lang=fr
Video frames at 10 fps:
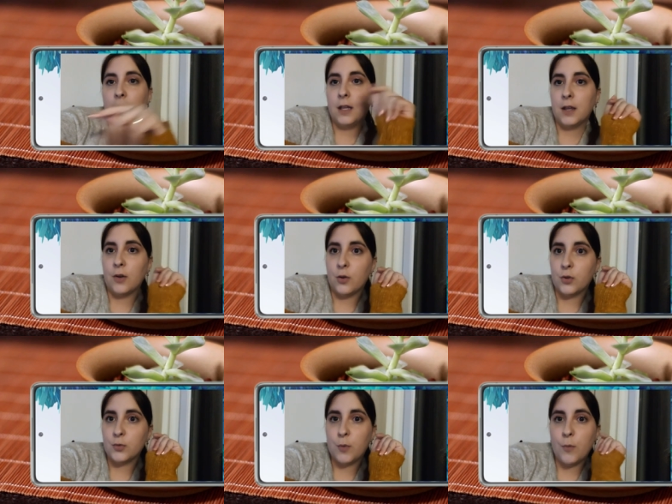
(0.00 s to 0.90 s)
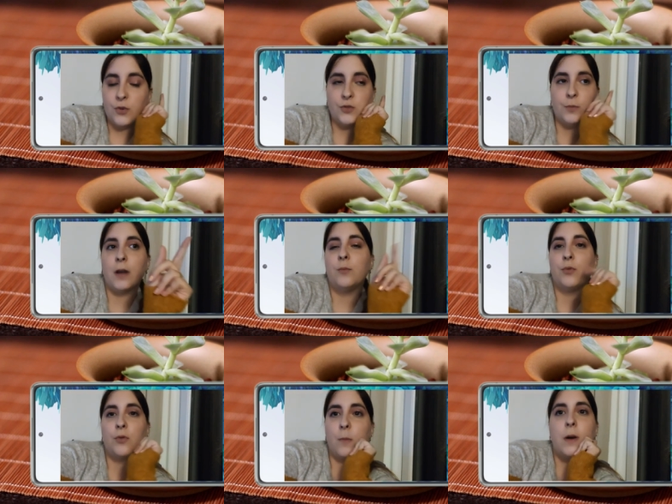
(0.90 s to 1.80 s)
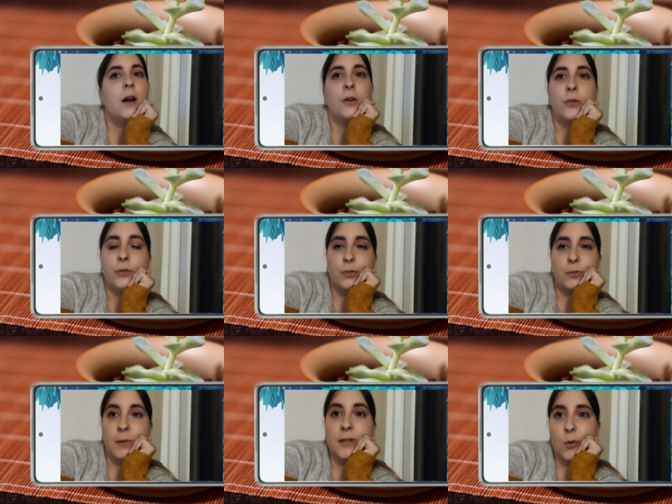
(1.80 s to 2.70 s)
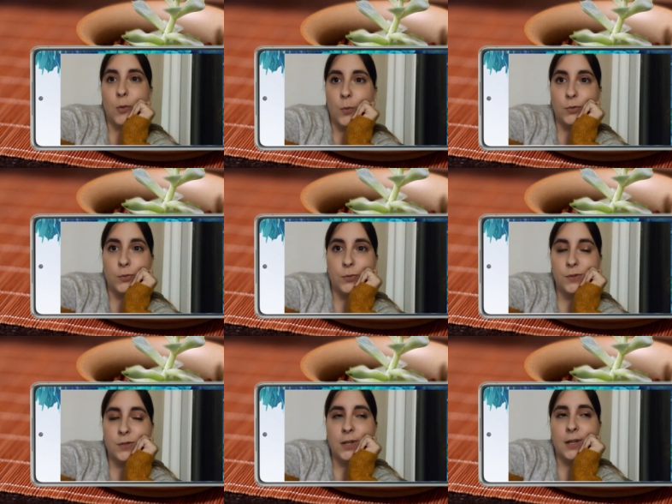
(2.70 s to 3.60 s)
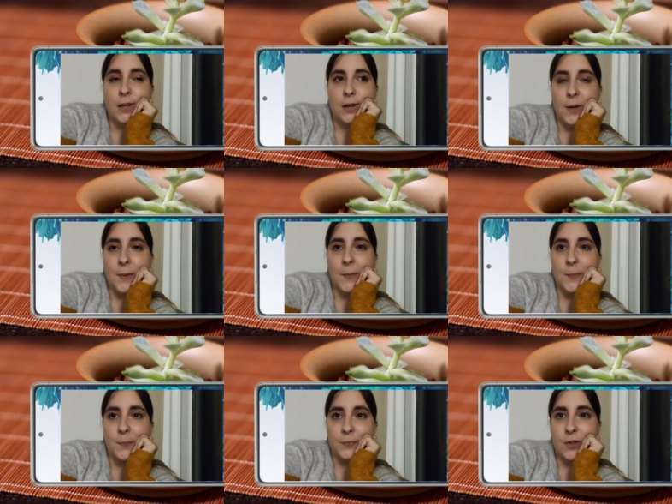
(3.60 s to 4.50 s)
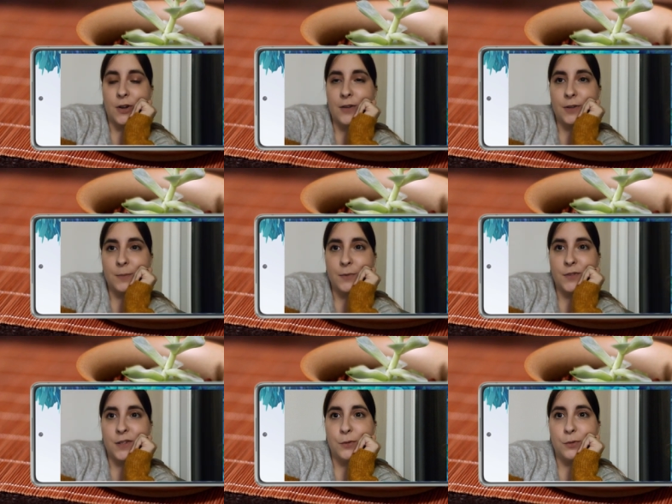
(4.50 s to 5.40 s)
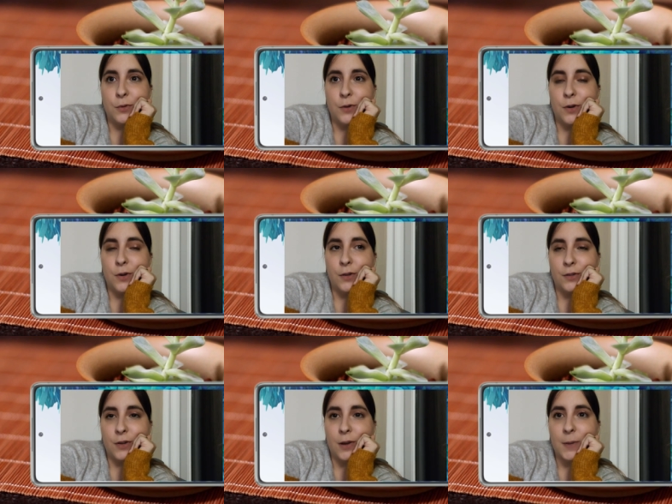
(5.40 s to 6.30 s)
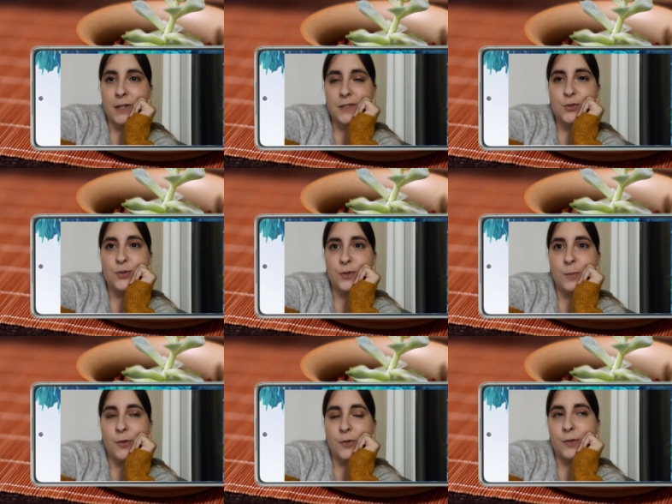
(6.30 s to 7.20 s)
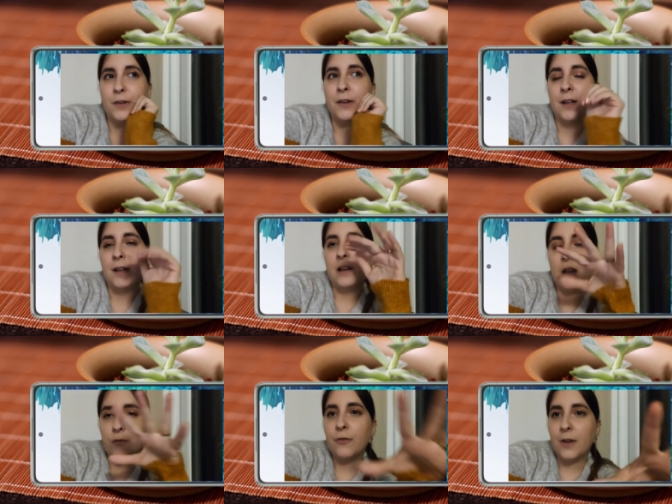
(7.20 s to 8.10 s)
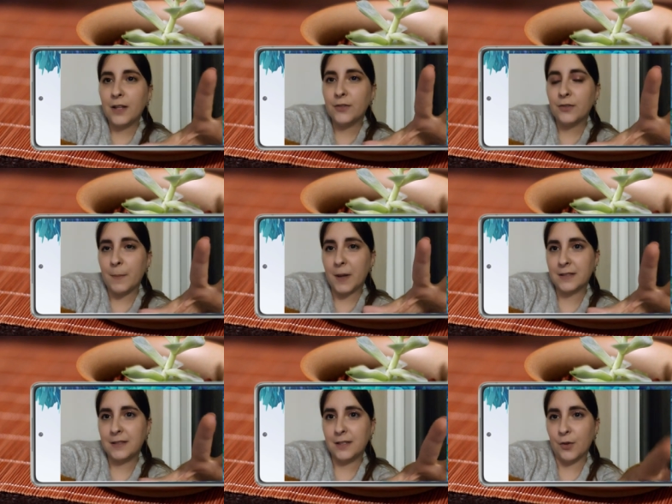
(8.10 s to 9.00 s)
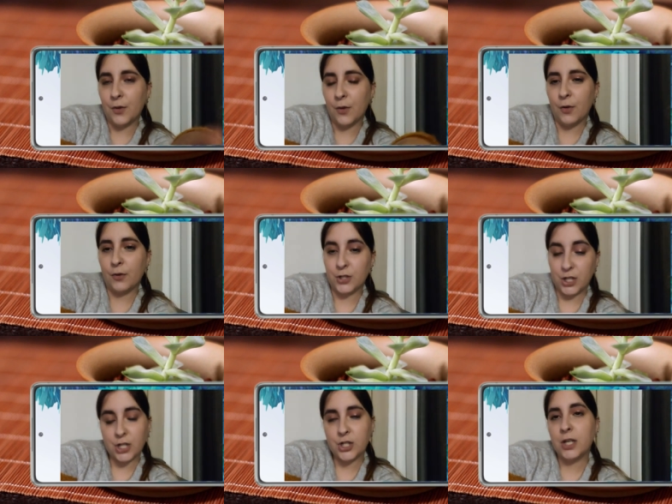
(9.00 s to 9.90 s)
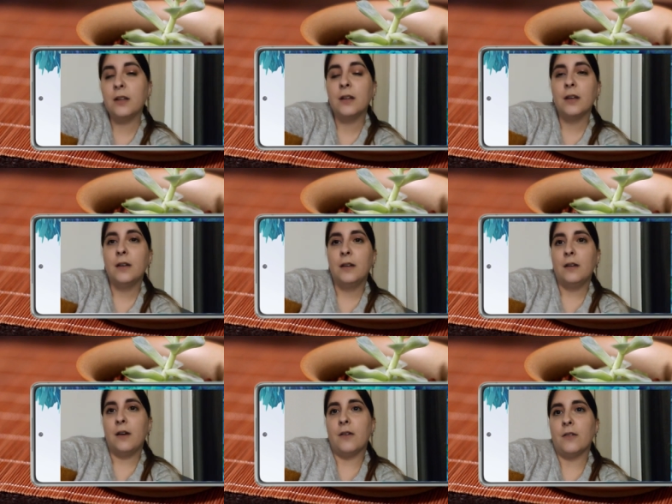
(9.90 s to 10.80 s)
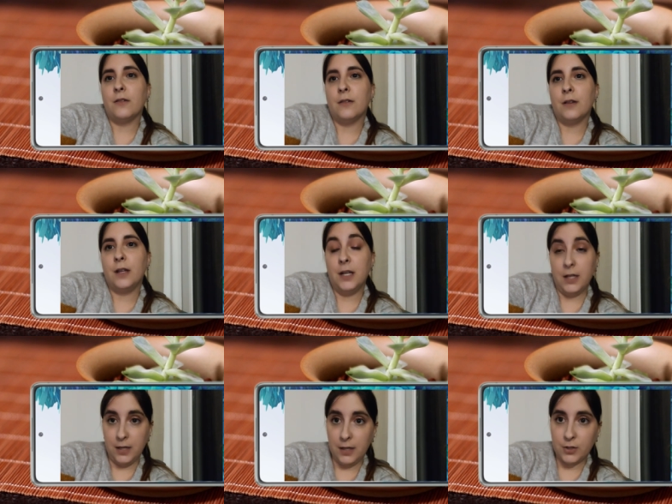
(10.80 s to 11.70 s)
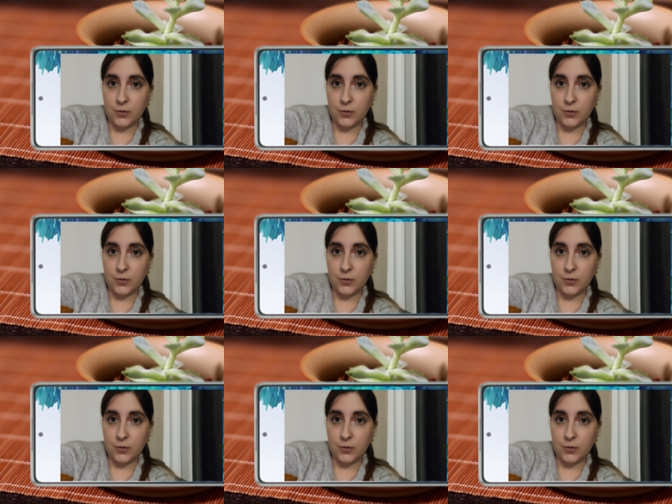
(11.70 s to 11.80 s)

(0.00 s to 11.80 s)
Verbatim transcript: Et euh, je propose, bah, pourquoi pas, de le mettre en bonus dans la fin de mes vidéos, dans la partie justement, la fin de la partie chercher et lire.